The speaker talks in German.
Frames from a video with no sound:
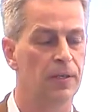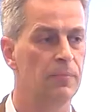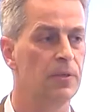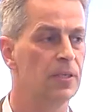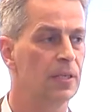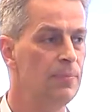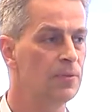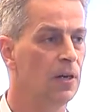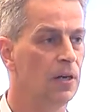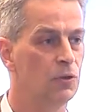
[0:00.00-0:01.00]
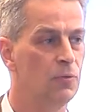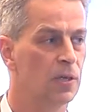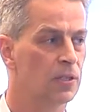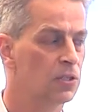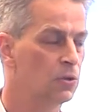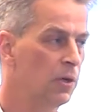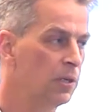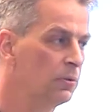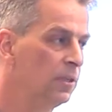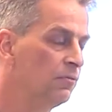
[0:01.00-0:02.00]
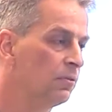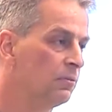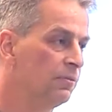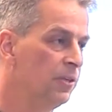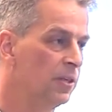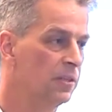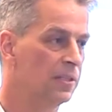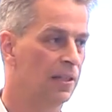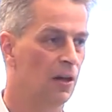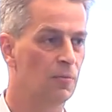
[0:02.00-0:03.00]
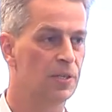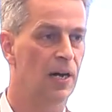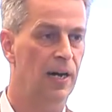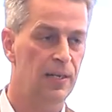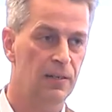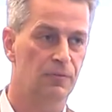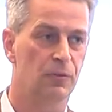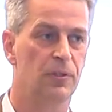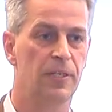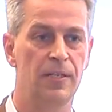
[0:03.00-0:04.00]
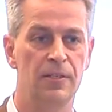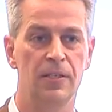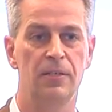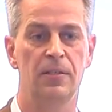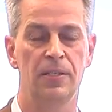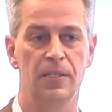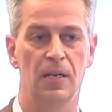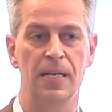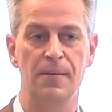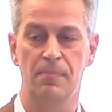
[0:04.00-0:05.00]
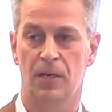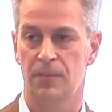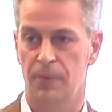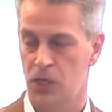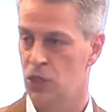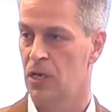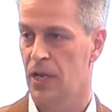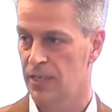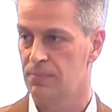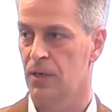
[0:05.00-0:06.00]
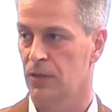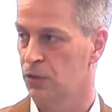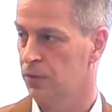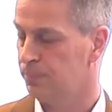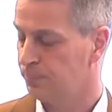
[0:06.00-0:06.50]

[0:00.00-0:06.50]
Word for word: Den Betriebsrat überzeugen und involvieren ist, glaube ich, einer von den Dingen, die Ihr Leben als Manager leicht machen können.